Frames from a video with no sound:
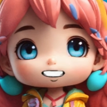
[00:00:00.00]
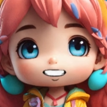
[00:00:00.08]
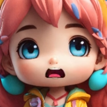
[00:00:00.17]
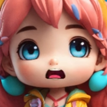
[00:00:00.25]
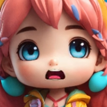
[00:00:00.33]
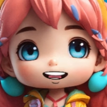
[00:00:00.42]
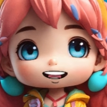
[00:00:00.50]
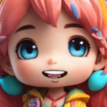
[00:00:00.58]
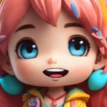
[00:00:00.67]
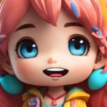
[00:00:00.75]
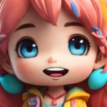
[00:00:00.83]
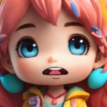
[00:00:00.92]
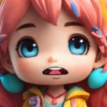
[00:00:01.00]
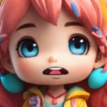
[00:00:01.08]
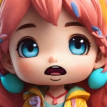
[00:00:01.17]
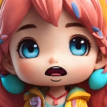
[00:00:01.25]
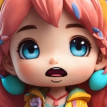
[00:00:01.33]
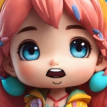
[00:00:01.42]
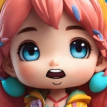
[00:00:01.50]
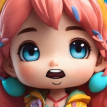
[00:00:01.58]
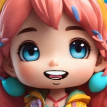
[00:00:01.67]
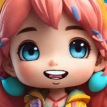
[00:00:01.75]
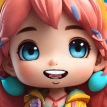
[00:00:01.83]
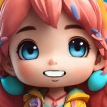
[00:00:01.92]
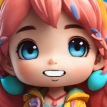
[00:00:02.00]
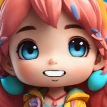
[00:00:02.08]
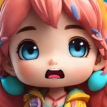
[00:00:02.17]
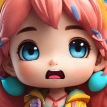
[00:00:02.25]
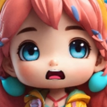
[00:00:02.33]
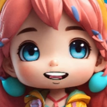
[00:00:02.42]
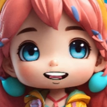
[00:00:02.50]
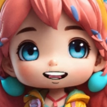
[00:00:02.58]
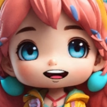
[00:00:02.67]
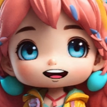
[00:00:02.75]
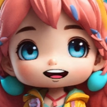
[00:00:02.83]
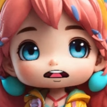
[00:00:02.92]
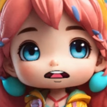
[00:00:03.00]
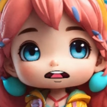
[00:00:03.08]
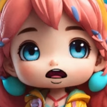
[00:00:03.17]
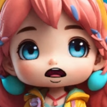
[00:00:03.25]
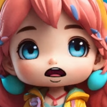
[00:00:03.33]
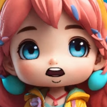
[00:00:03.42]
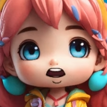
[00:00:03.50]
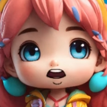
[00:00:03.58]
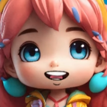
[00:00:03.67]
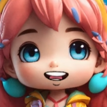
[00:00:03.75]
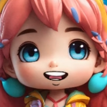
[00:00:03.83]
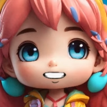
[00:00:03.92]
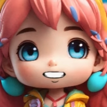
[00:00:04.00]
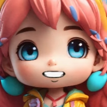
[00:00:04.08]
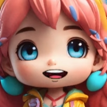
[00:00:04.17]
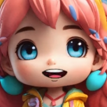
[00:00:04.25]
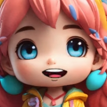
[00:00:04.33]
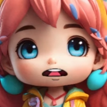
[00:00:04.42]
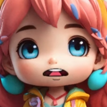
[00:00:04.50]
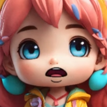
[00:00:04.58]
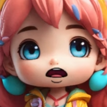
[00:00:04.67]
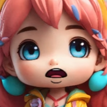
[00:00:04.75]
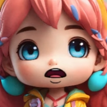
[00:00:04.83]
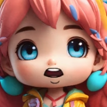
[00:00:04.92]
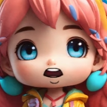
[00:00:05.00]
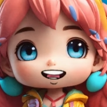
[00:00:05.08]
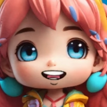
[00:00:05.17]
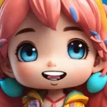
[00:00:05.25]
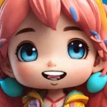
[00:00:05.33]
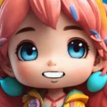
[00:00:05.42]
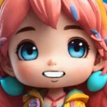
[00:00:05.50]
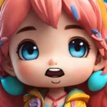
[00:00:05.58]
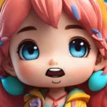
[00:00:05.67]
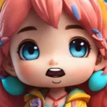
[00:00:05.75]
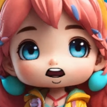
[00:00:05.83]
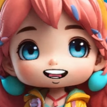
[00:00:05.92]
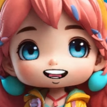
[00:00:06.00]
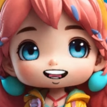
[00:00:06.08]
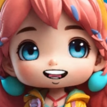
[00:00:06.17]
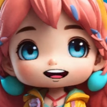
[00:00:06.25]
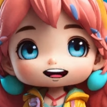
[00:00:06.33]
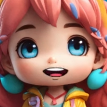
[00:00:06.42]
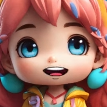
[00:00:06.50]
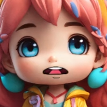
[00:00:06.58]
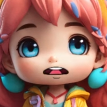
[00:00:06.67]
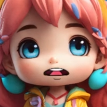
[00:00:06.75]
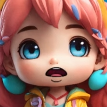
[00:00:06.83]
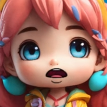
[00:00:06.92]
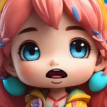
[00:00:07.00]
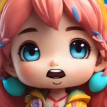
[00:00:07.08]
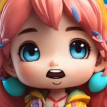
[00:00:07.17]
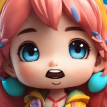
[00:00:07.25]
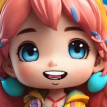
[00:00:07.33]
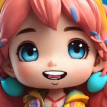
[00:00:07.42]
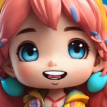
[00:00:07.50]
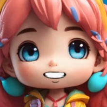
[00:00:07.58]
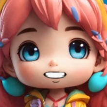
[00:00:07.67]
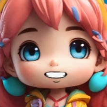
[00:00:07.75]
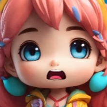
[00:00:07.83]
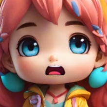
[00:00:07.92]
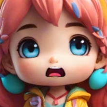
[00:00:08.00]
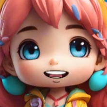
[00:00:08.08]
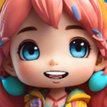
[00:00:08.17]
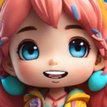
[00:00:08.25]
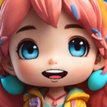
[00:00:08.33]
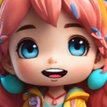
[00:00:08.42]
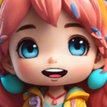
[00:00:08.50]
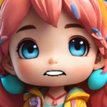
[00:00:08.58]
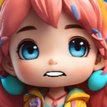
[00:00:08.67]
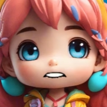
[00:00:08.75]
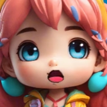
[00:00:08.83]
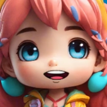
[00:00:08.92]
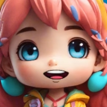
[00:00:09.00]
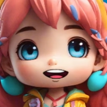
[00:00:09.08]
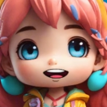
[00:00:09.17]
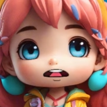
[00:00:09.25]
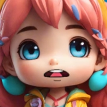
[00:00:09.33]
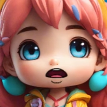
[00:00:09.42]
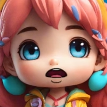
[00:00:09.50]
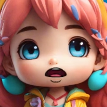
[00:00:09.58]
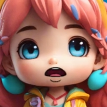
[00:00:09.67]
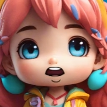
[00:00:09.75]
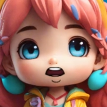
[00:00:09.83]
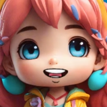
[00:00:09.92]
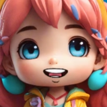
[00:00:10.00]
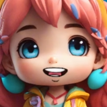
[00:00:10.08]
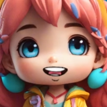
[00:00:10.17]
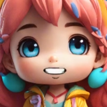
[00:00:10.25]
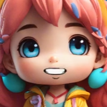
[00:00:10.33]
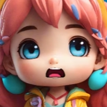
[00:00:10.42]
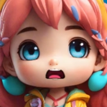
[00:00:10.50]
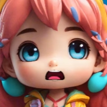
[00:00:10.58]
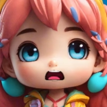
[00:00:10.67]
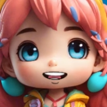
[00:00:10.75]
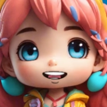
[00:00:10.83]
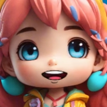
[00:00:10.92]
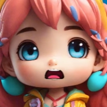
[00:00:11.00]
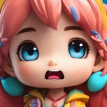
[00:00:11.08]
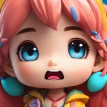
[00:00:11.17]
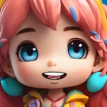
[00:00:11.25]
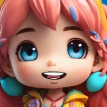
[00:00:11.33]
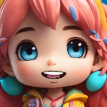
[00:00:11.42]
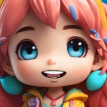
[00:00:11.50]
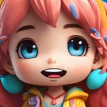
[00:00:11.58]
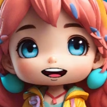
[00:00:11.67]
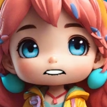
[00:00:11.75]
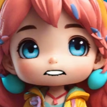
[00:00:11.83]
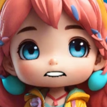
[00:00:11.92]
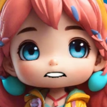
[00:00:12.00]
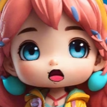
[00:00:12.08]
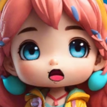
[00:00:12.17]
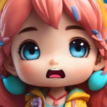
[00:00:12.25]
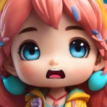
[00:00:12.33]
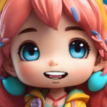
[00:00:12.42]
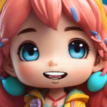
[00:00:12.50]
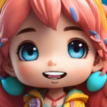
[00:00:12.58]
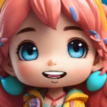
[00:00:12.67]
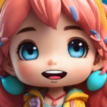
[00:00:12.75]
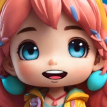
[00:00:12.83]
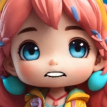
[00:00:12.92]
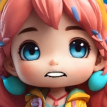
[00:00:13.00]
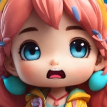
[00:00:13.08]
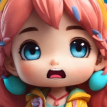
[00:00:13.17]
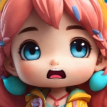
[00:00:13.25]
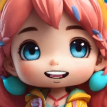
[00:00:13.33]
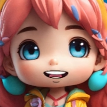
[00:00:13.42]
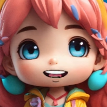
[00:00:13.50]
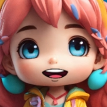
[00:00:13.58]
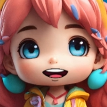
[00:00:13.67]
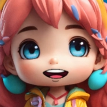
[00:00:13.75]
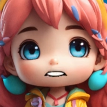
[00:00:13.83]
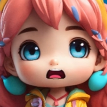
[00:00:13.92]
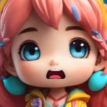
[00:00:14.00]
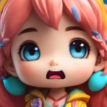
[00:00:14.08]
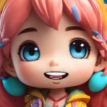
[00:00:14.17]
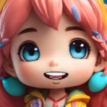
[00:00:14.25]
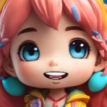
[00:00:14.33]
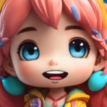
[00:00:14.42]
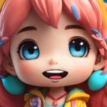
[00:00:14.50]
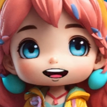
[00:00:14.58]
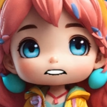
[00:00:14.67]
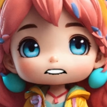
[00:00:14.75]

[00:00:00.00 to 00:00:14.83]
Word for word: berbicara, dia menghampiri Kina dan menggigit pelan bibirnya, nakal. Tadi kamu kecewa sampai marah ya? Kina ingin tertawa lagi saat mengingat Ezra yang menggerutu. Dia sangat marah sehingga memanggilnya